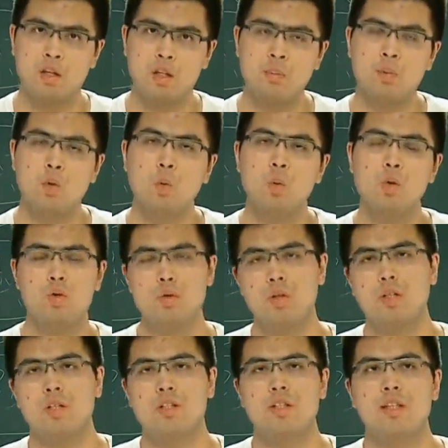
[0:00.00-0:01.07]
那么无论说这
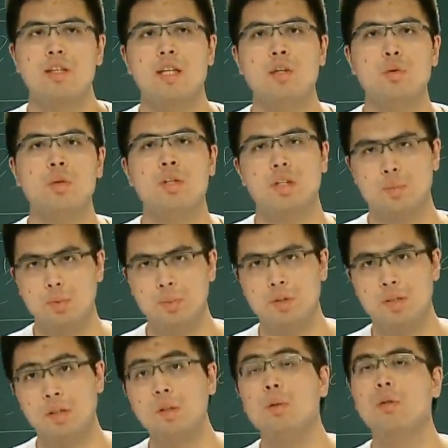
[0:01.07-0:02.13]
个线来自于哪个平面
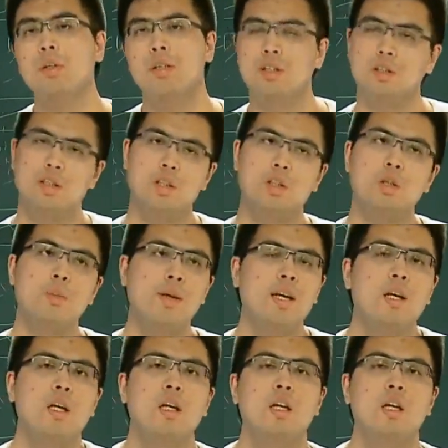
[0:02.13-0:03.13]
都可以，对吧？